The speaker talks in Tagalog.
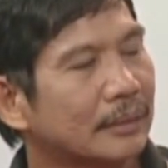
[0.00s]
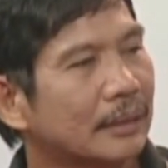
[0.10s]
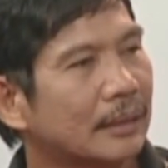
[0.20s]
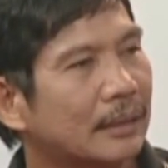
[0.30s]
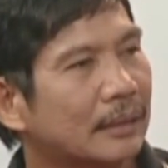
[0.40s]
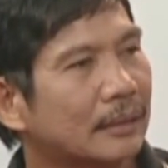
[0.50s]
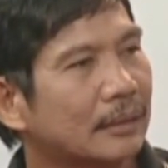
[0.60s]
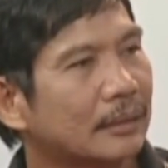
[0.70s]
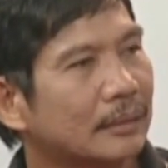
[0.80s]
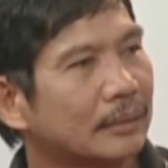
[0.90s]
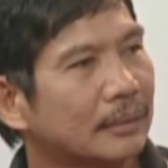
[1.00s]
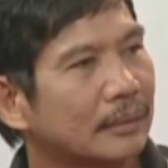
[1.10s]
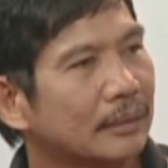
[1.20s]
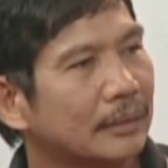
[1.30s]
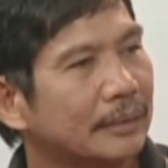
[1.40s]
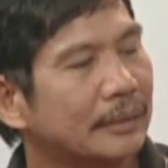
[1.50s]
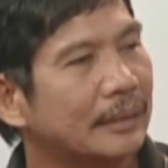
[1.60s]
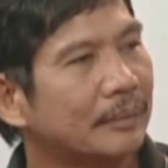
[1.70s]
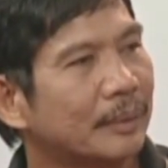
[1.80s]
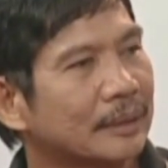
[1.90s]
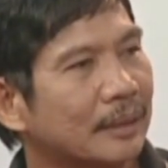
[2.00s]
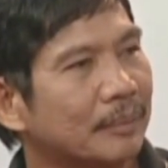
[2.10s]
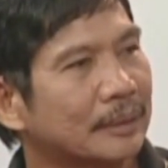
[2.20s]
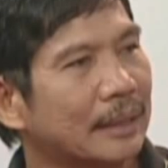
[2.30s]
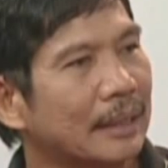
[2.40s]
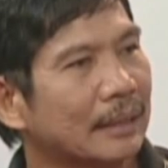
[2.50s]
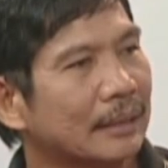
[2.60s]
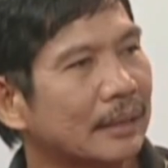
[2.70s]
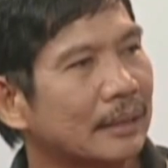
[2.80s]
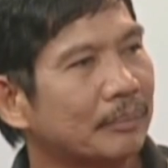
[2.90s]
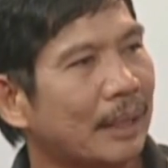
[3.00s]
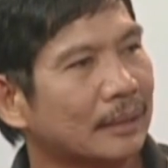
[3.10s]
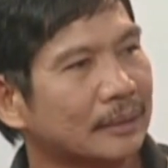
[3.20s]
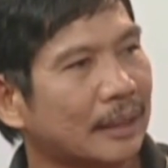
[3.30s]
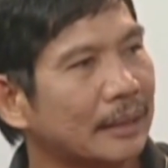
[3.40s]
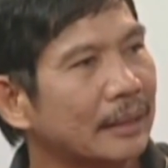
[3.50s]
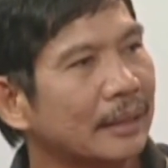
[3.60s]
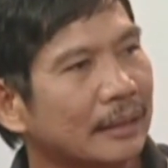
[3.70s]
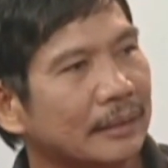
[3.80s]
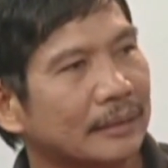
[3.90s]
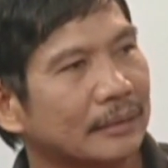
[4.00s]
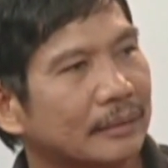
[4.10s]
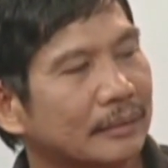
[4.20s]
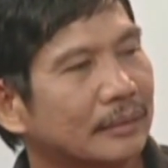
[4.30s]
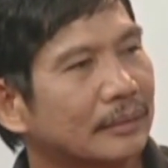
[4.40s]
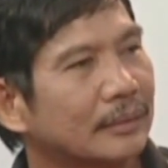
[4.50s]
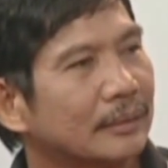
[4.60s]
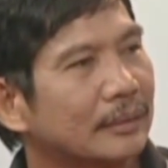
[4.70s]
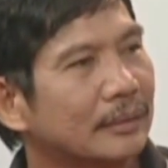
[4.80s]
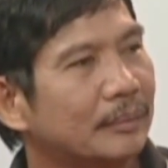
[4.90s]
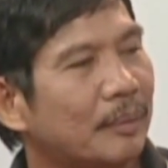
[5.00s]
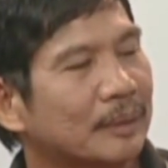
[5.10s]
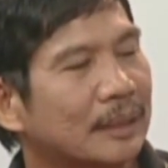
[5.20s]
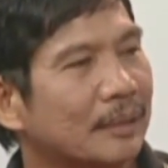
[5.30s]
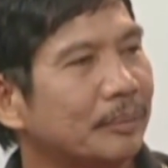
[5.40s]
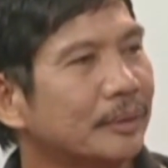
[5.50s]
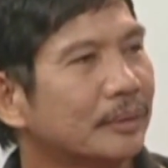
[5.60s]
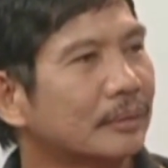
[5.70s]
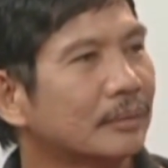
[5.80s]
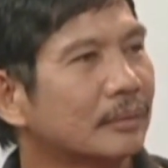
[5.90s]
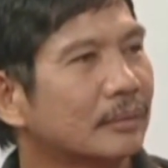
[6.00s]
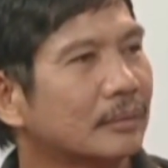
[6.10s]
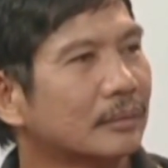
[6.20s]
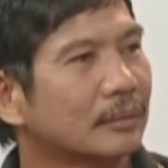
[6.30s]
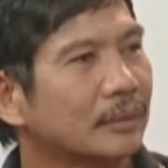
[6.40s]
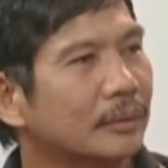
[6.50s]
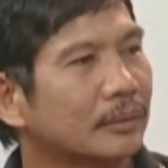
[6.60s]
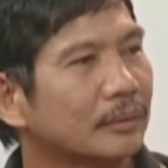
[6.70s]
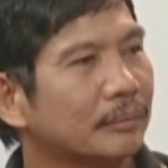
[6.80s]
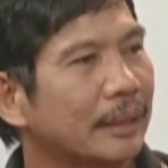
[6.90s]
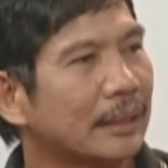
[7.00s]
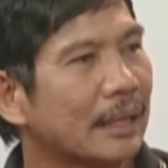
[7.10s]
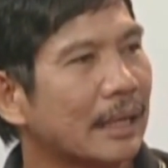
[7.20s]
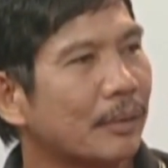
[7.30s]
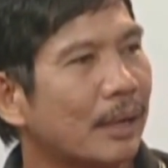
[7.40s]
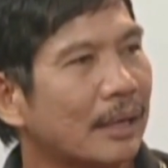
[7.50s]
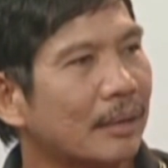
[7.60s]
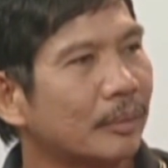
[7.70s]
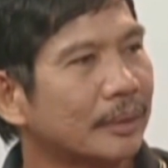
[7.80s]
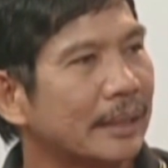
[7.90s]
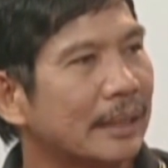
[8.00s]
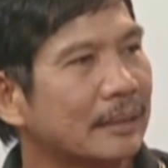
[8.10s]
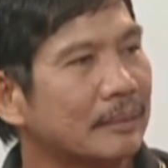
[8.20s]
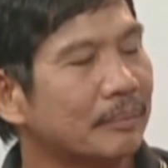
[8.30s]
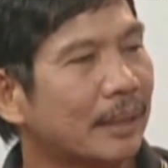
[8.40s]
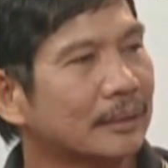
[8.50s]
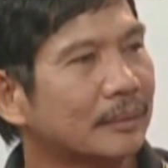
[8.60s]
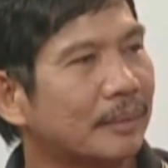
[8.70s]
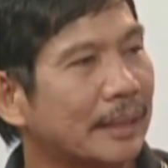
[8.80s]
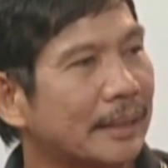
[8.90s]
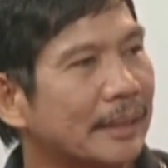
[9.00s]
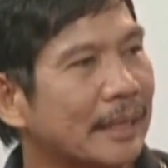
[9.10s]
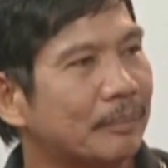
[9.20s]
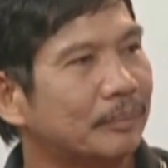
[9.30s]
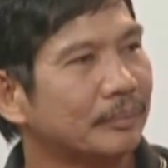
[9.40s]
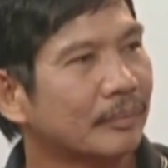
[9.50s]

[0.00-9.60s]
Na mm. hindi basta-basta lang na para sa sarili natin Di ba masarap yung yung may nagagawa kang kabutihan para sa mahihirap.